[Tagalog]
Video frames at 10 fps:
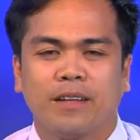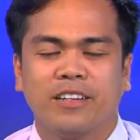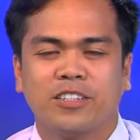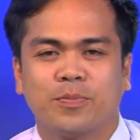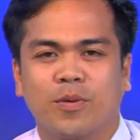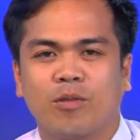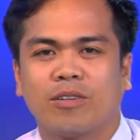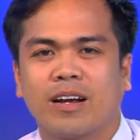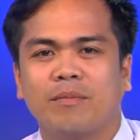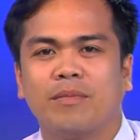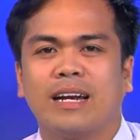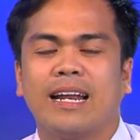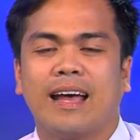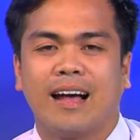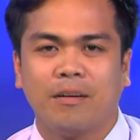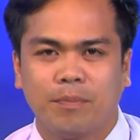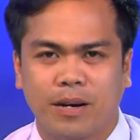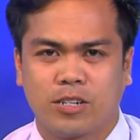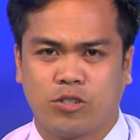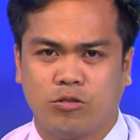this program really help
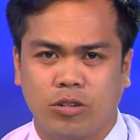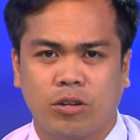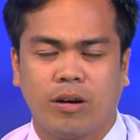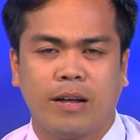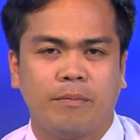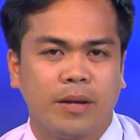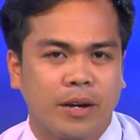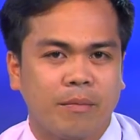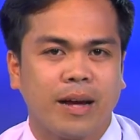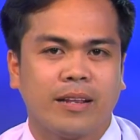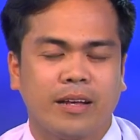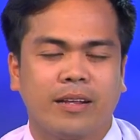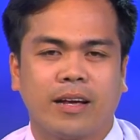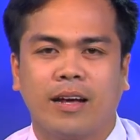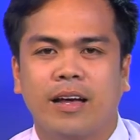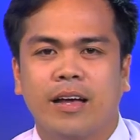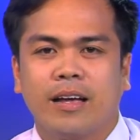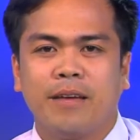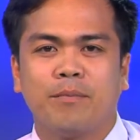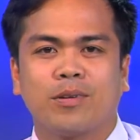us to know and be reminded nga
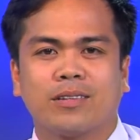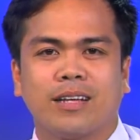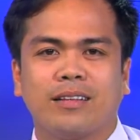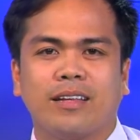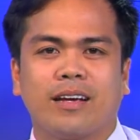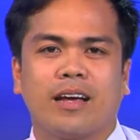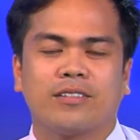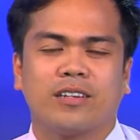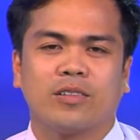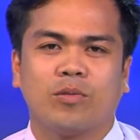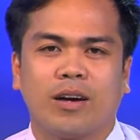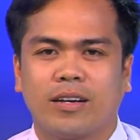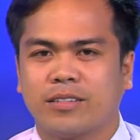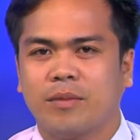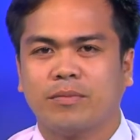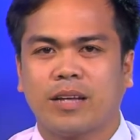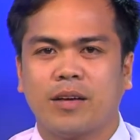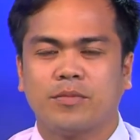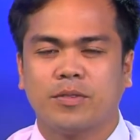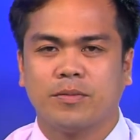importante kay sa ato kay
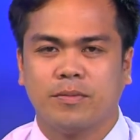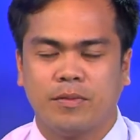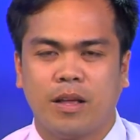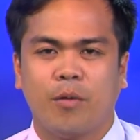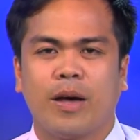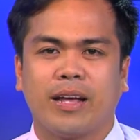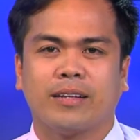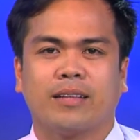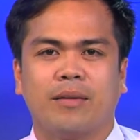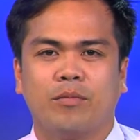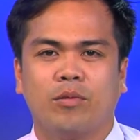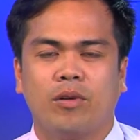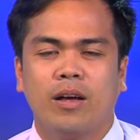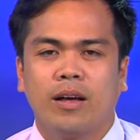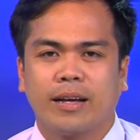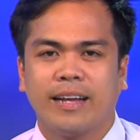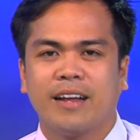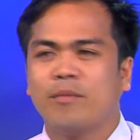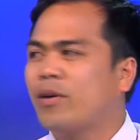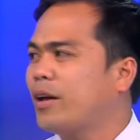sometimes the way kita mo
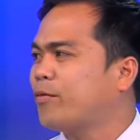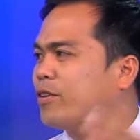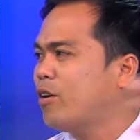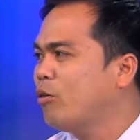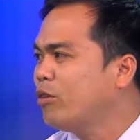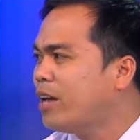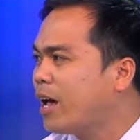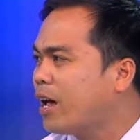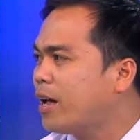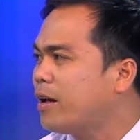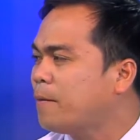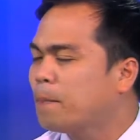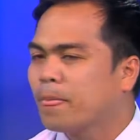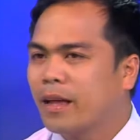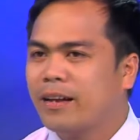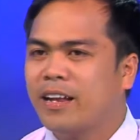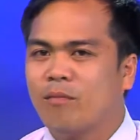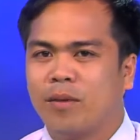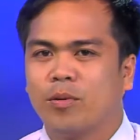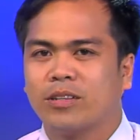kinabuhi for the whole day mm. and then
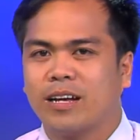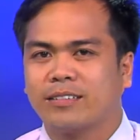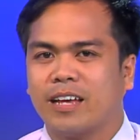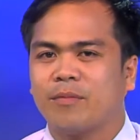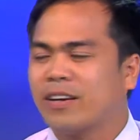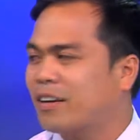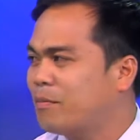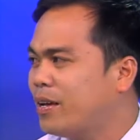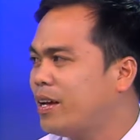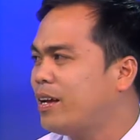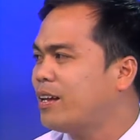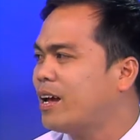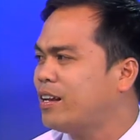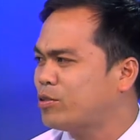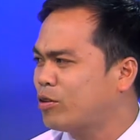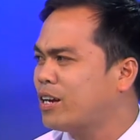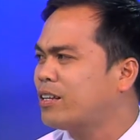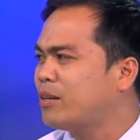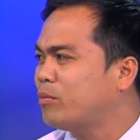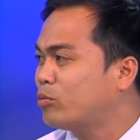maabot ang time nga gabi eh, na lisura na
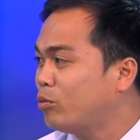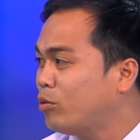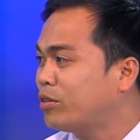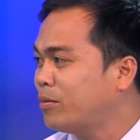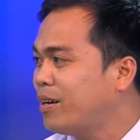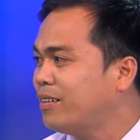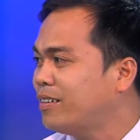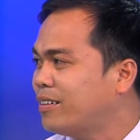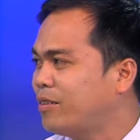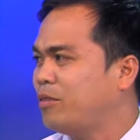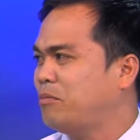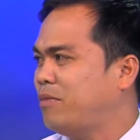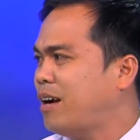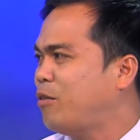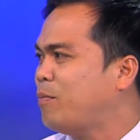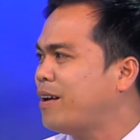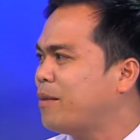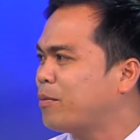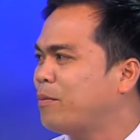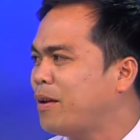ta matulog, di ba uh, ang uban
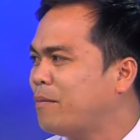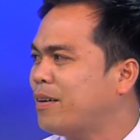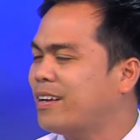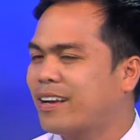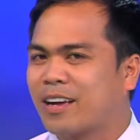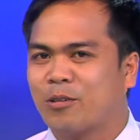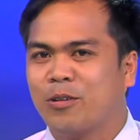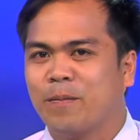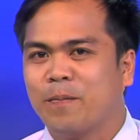ang problema na karon